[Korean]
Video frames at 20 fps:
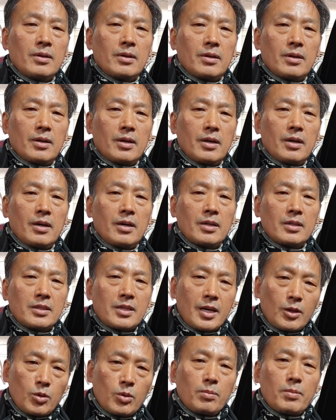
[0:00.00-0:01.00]
에,
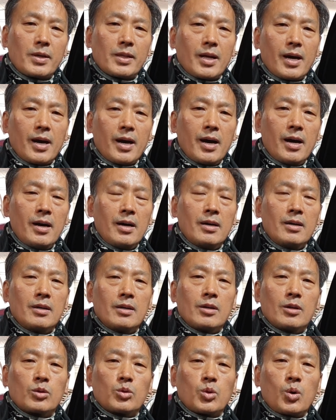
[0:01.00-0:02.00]
차종마다
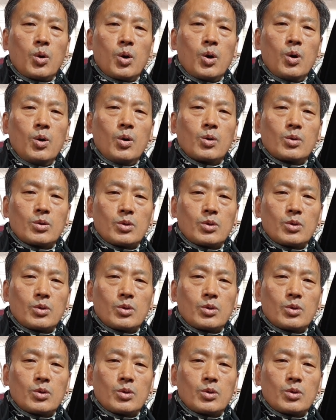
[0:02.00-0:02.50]
또